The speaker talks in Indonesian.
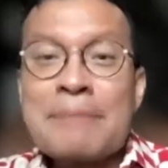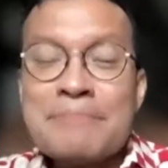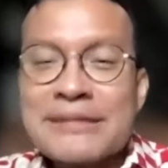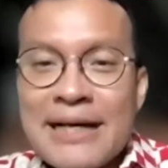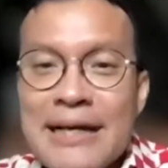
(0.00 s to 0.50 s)

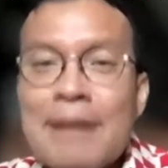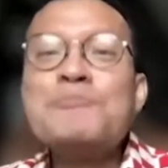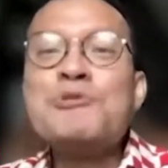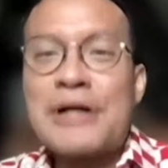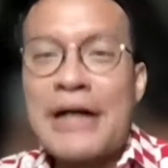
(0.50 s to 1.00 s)
member saya
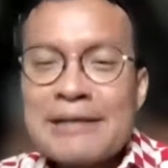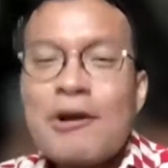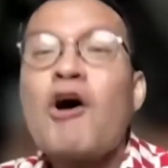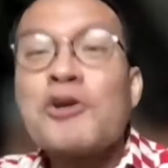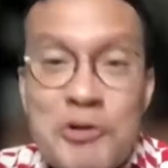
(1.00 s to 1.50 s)
bukan
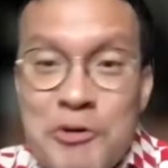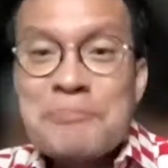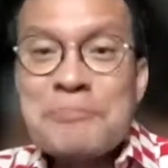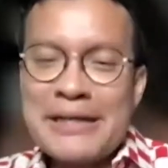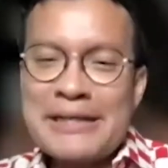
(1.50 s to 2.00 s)

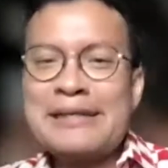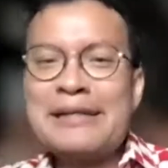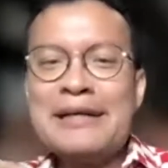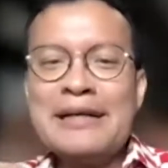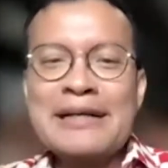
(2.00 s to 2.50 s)
oknum nah
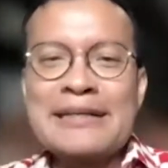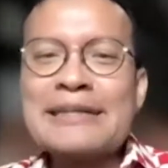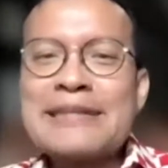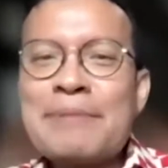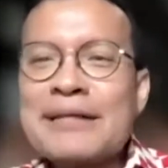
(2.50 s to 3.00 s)
ini
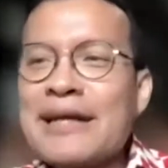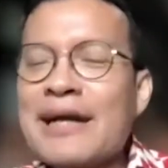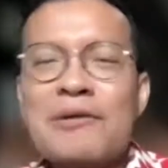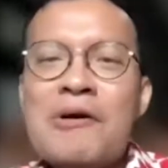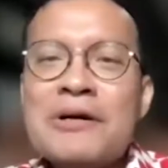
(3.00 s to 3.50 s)
ketika saya
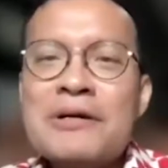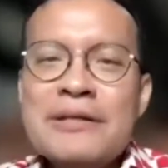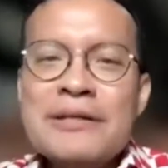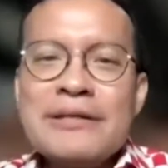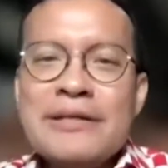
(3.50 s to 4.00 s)
mengatakan oh
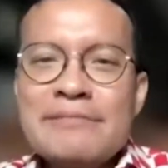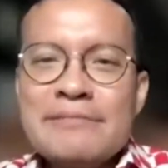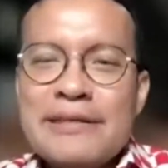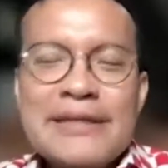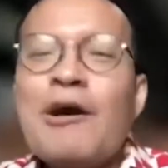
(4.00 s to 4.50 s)

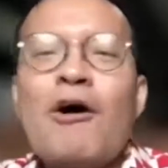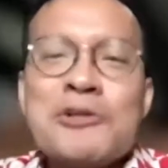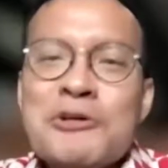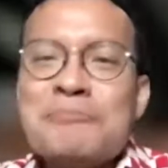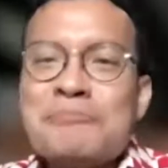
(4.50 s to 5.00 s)
ini
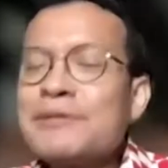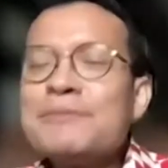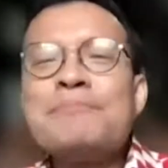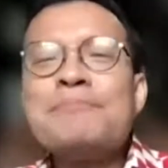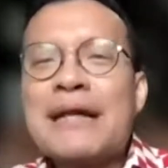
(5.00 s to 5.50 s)
oknum itu
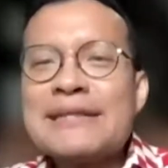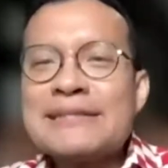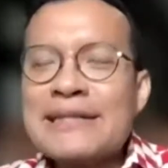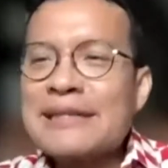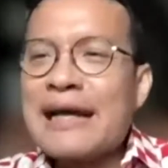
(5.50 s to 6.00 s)
berarti
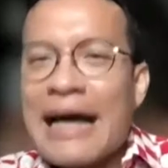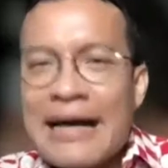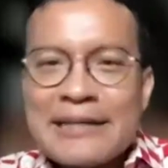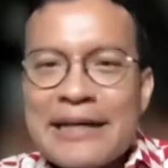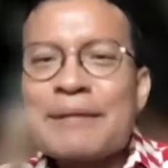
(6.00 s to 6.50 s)
saya sedang
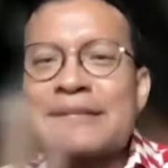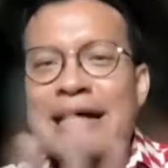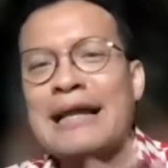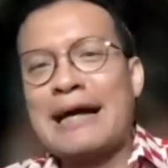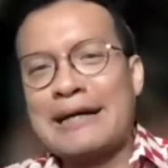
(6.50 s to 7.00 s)
lari dari
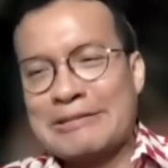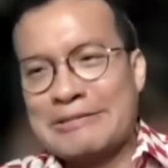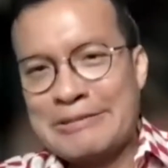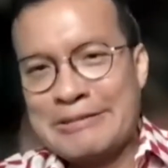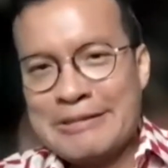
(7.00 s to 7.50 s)
masalah
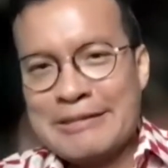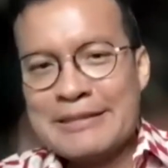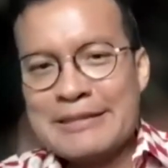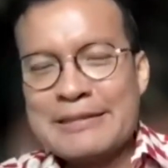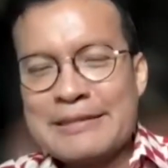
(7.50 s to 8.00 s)
gitu mm-hmm.
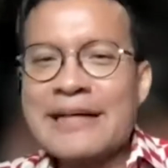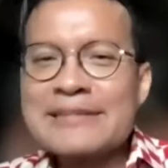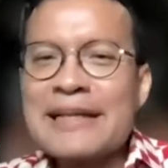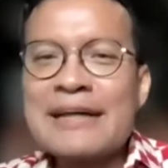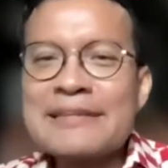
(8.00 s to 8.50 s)
dan saya
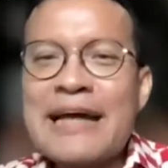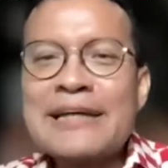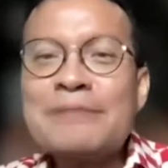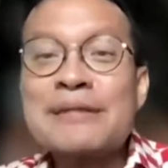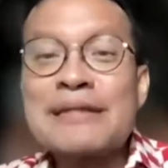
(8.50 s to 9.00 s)
sedang tidak
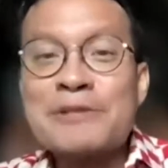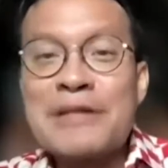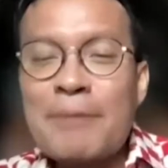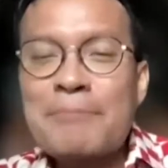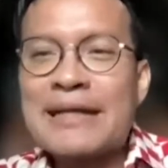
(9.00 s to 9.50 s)
ingin bertanggung
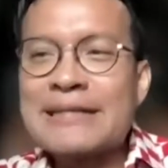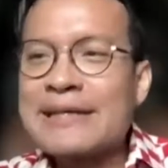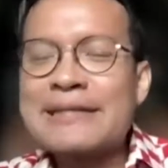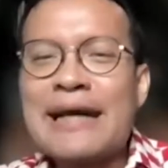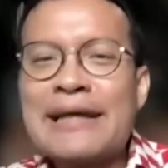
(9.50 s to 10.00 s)
jawab karena
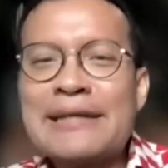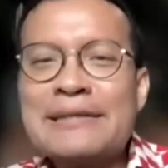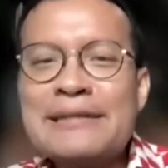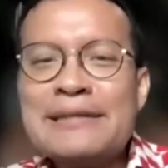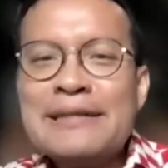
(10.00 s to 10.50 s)
saya tidak
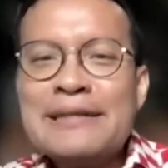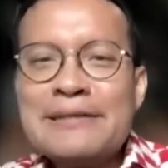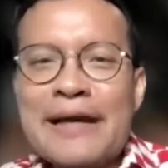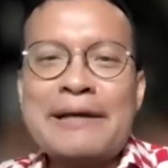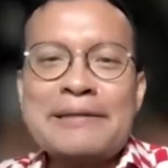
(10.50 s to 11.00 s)
ingin
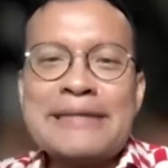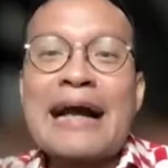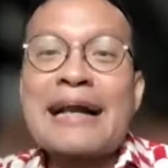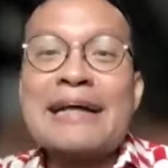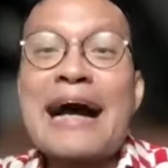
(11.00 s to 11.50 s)
eh
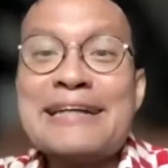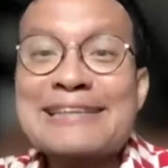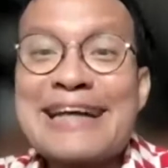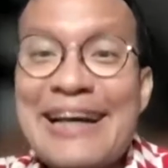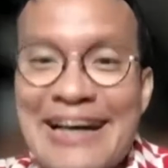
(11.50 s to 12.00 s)
jangan ngajak-ngajak
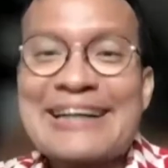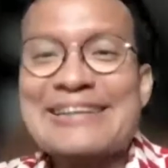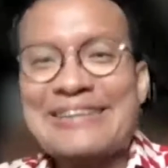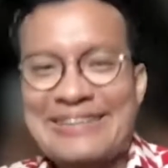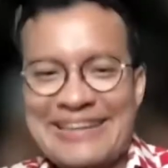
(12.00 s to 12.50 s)
saya ya
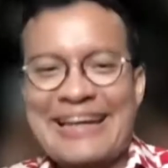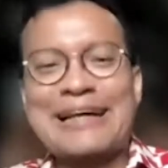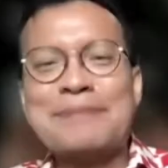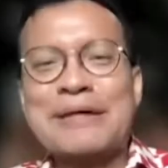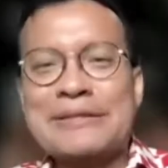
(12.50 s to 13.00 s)
gitu
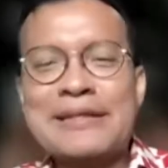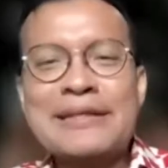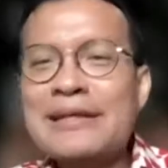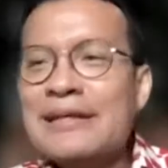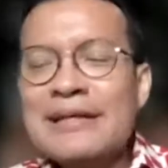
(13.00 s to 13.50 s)
kira-kira begitu
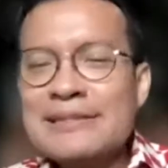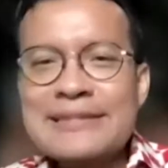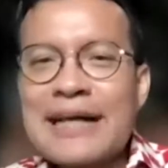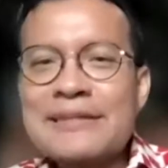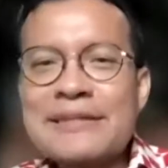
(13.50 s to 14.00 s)
jadi saya
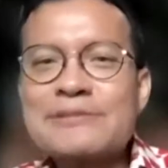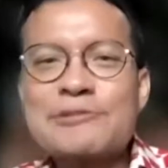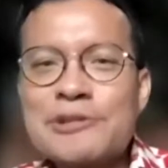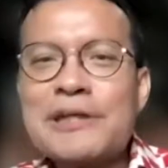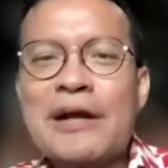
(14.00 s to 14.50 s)
sangat tidak
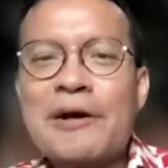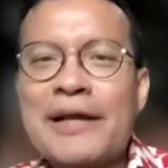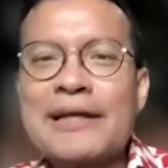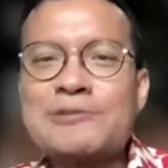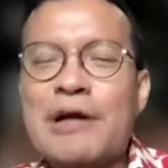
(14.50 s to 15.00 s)
setuju dengan
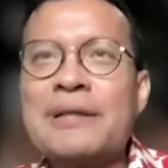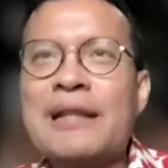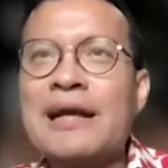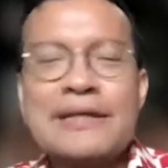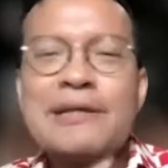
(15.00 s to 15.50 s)
orang yang suka
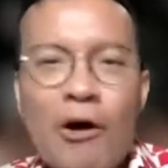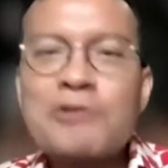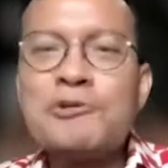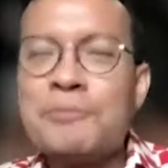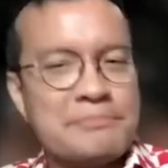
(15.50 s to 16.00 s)
bilang ini
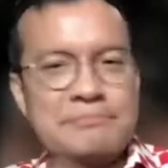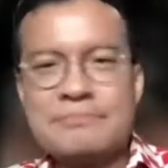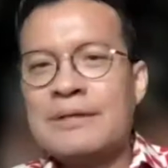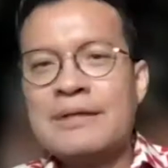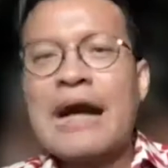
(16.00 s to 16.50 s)
oknum
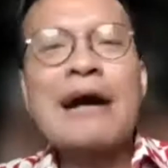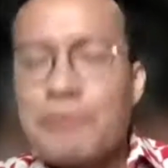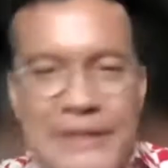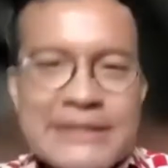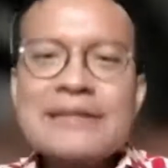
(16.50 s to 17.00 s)

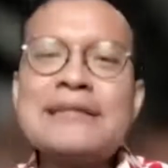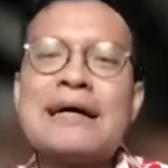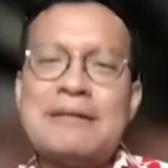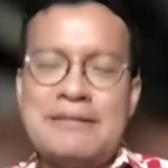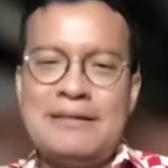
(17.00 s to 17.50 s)
akui
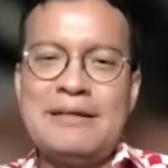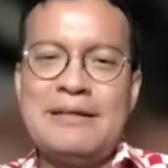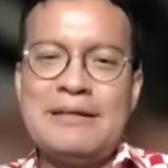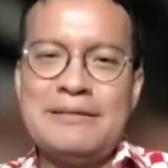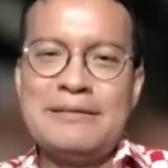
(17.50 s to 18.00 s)
saja
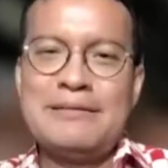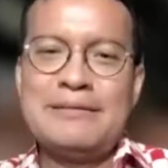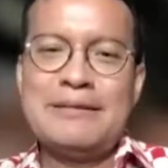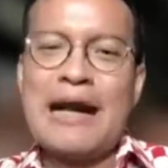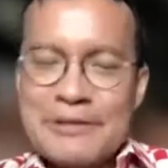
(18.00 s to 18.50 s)

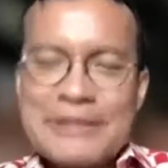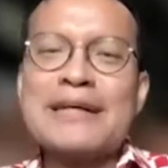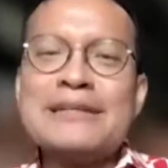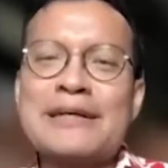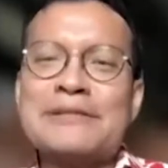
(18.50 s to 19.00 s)
akui
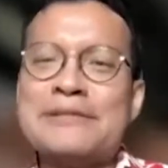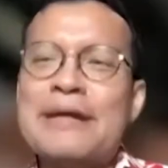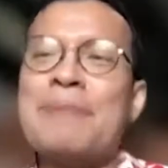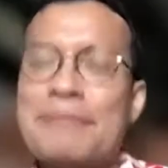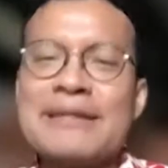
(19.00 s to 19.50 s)
ya. saja
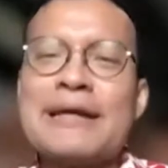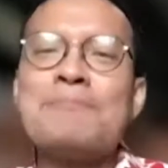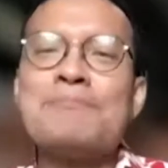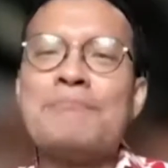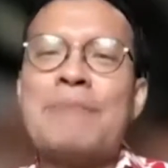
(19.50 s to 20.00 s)
ya memang dia
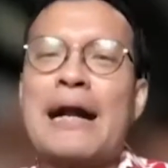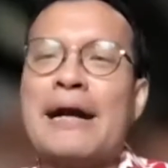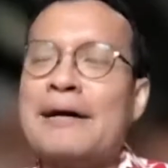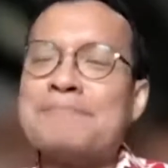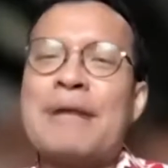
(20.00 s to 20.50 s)

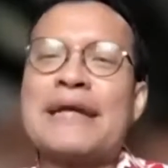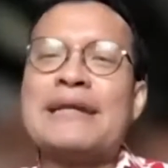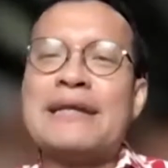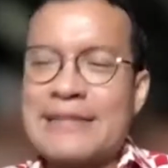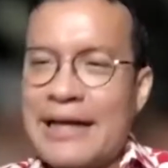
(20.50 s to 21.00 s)
eh,
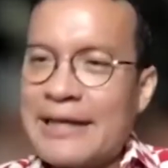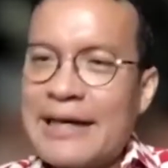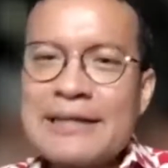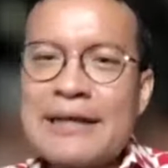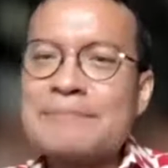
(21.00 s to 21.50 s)
bagian dari
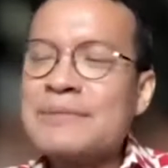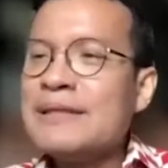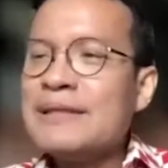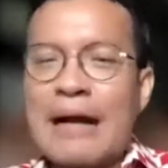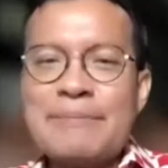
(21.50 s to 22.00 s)
saya dan
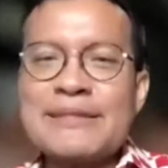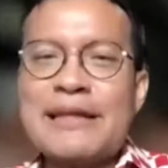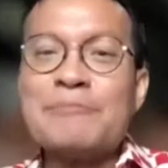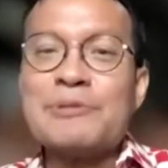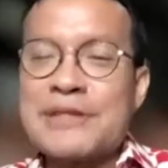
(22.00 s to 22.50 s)
kami
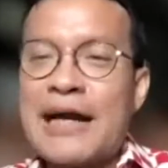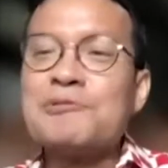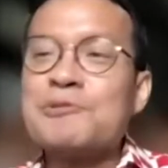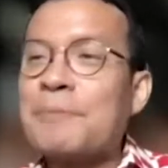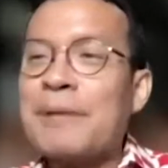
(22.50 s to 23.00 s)
sedang berusaha
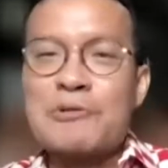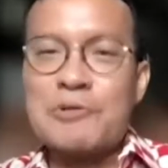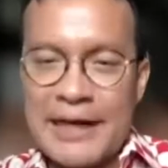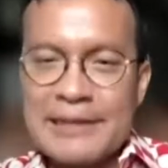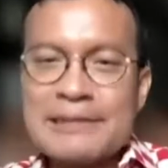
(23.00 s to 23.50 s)
untuk
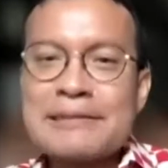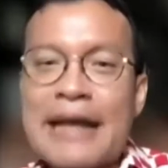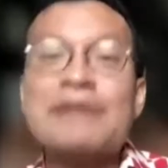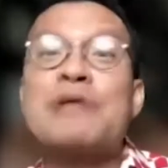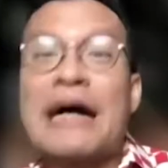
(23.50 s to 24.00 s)
melakukan
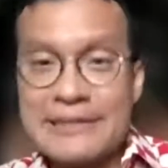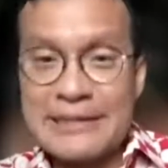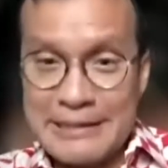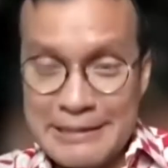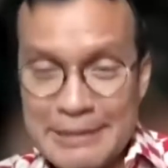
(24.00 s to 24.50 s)

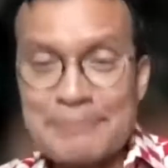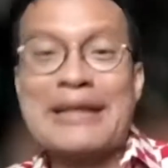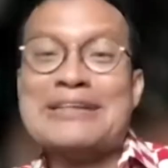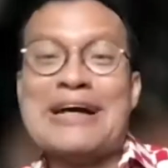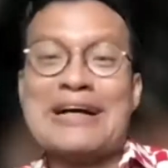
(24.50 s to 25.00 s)
edukasi
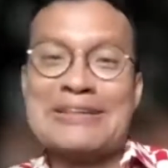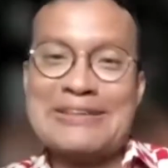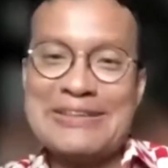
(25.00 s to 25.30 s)
kepada dia gitu.